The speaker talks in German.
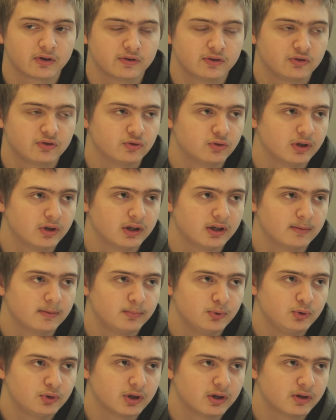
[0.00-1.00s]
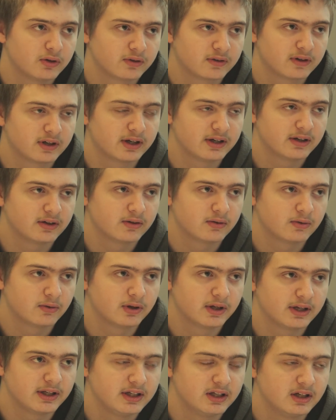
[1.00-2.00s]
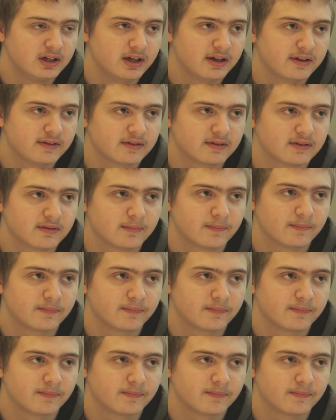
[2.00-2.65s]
können sich Schüler Bücher ausleihen oder hier lesen.